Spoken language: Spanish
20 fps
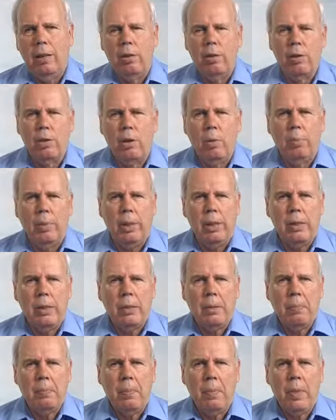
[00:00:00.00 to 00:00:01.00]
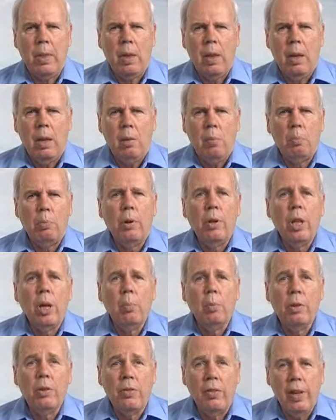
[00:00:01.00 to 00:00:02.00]
los hombres.
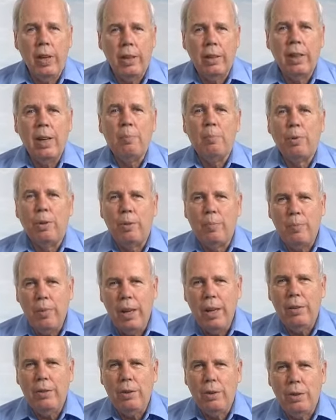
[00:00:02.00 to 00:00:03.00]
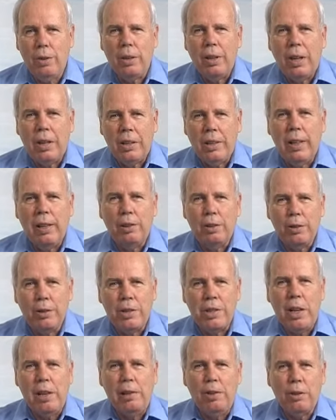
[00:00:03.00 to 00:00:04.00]
Podemos ver que por medio de los
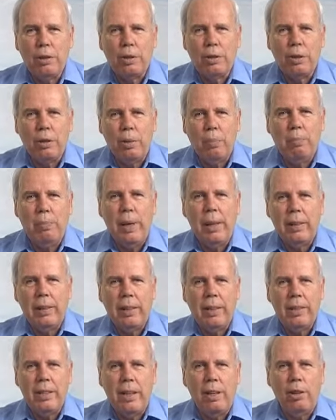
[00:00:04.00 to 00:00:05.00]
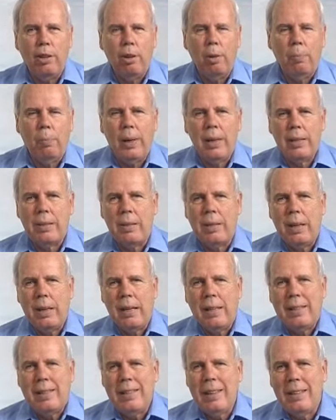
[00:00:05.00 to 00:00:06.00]
sellos, trompetas y copas
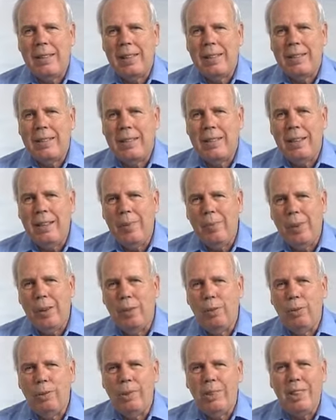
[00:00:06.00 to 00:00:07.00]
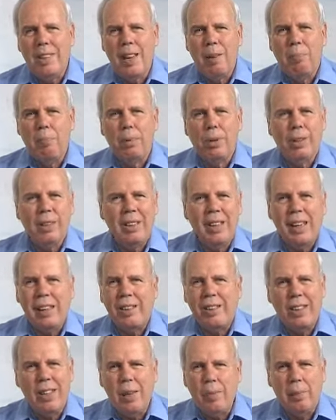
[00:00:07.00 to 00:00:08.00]
se describe un tiempo
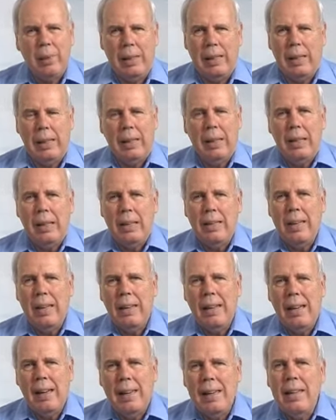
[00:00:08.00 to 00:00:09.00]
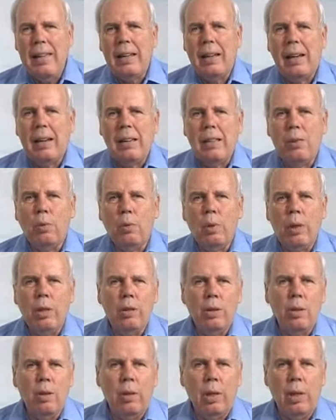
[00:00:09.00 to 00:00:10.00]
terrible de la ira y
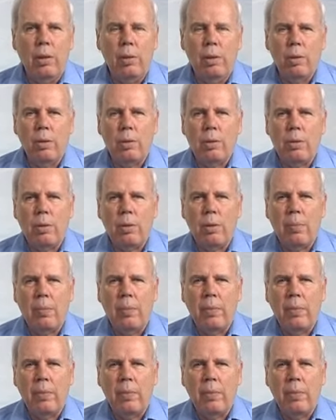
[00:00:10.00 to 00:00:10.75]
juicio de Dios.